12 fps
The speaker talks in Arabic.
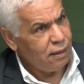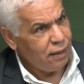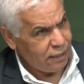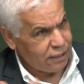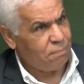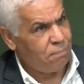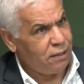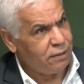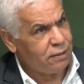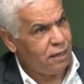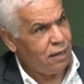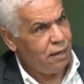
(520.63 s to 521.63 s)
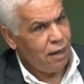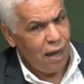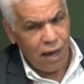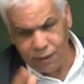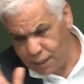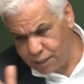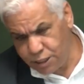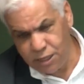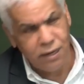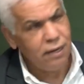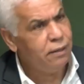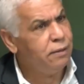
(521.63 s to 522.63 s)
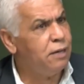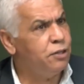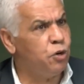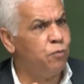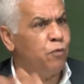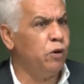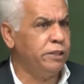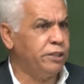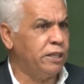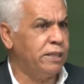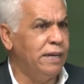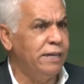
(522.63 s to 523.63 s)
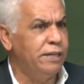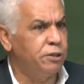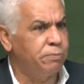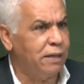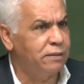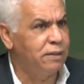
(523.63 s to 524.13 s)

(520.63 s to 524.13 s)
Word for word: حصه بحصه حتى جينا نشوفوا الحصه الثانيه شو بتعطي